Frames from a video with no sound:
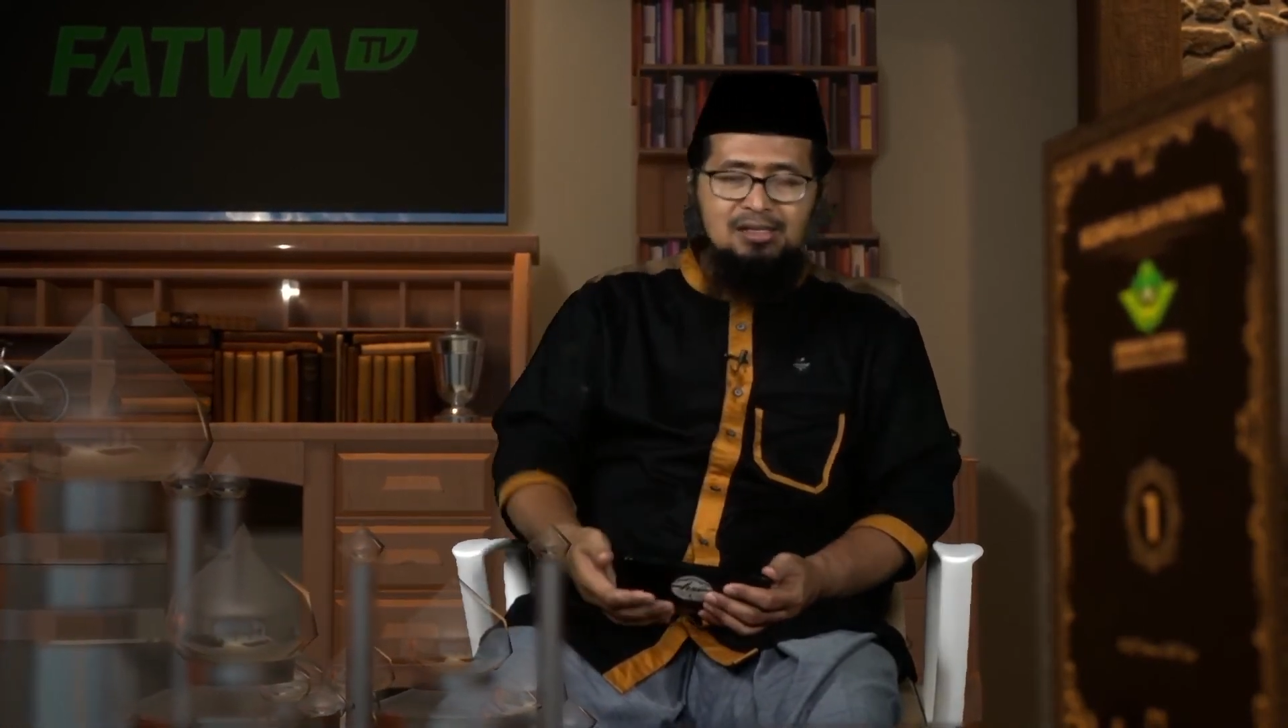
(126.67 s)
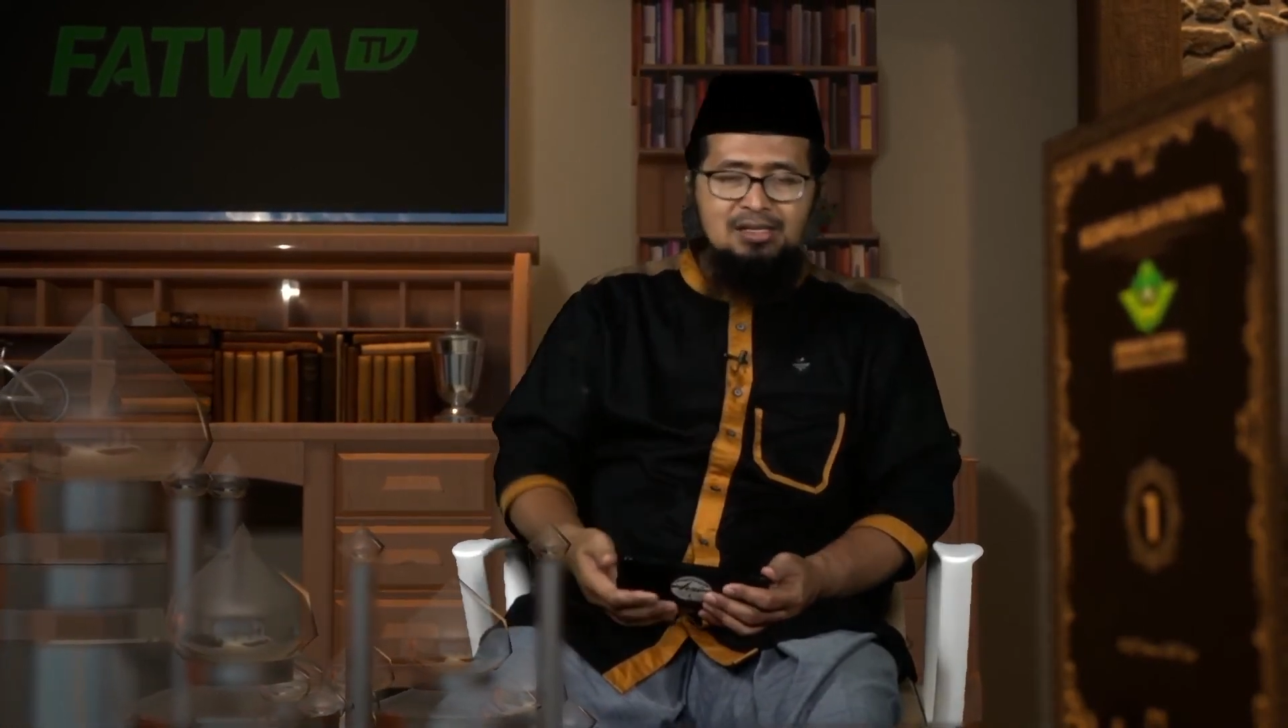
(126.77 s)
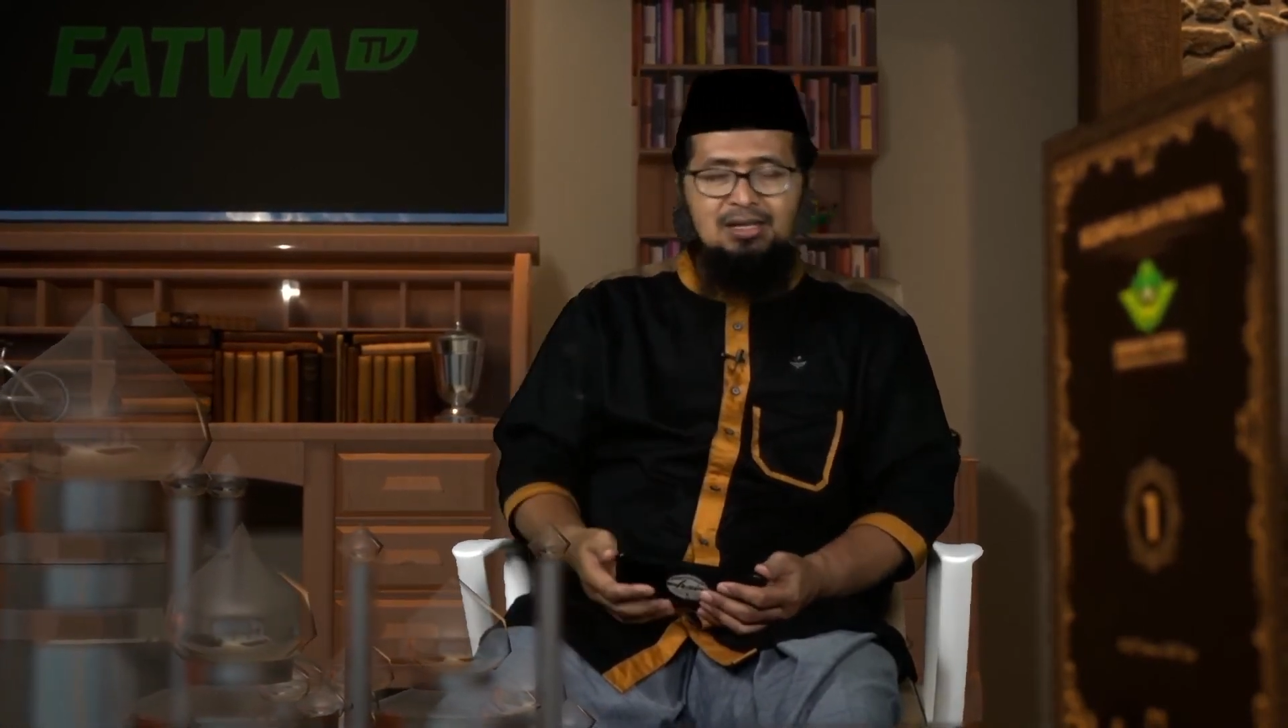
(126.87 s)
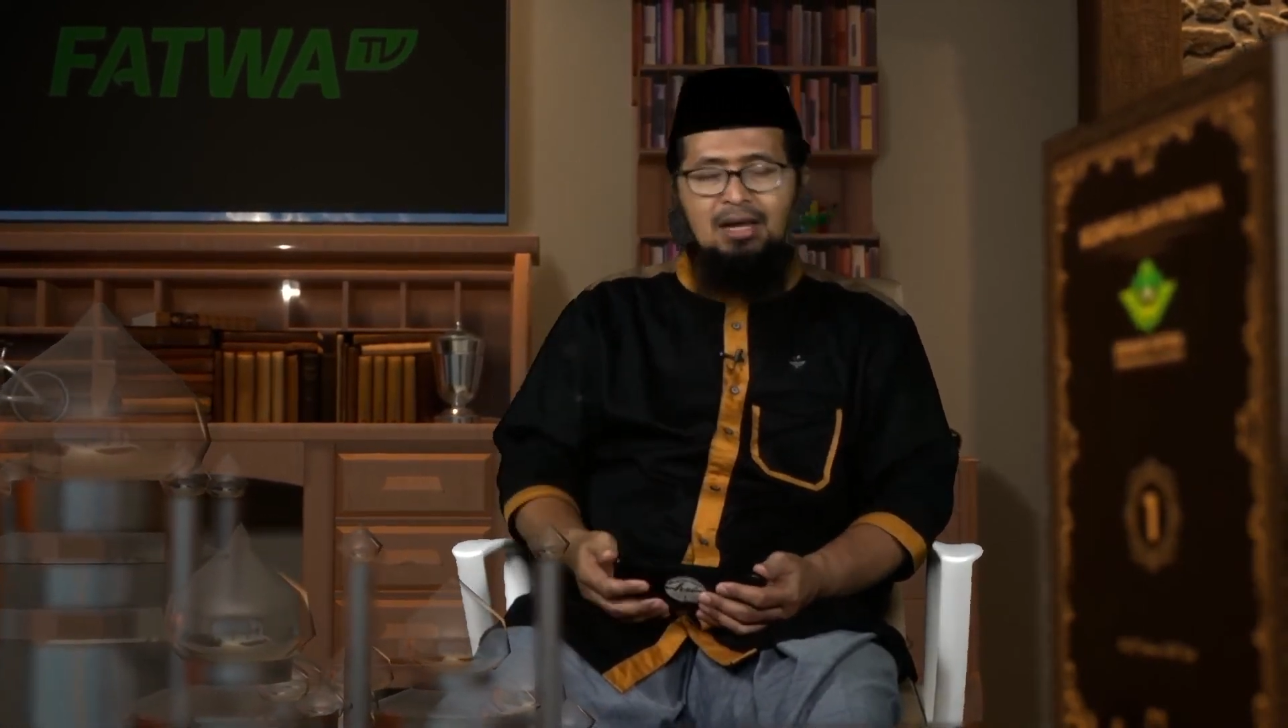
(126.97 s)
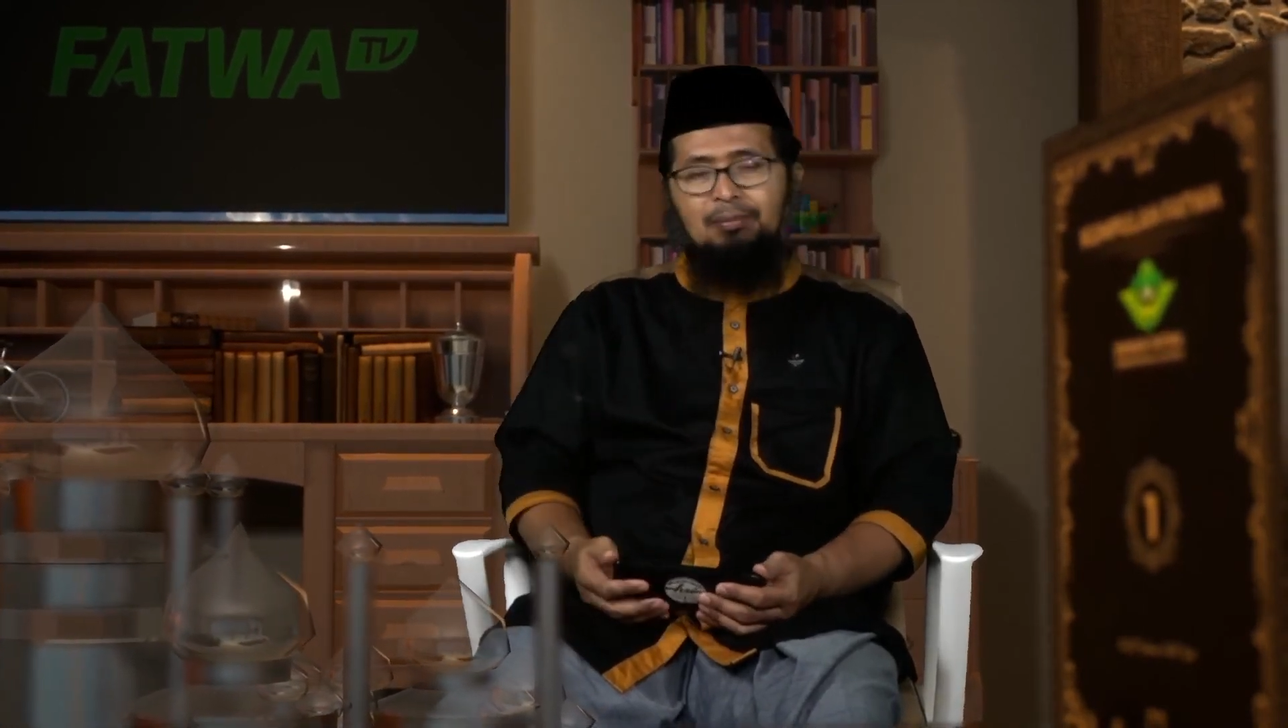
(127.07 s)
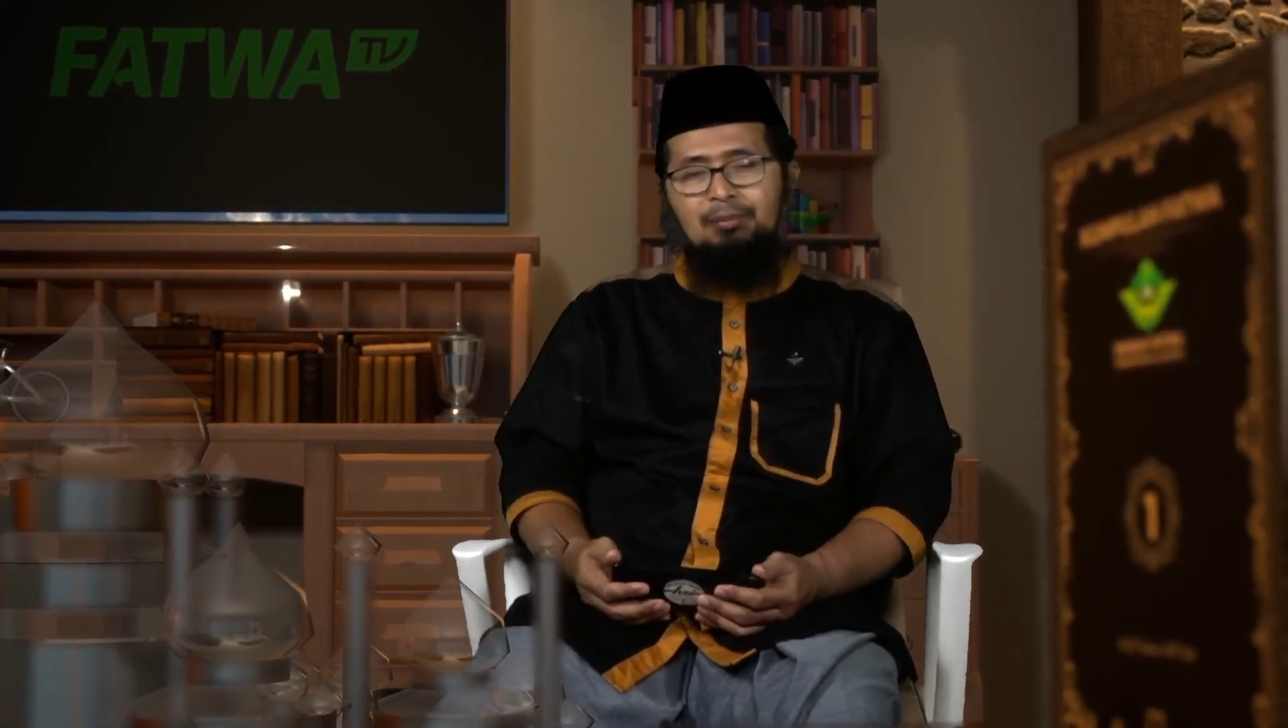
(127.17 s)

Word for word: sisa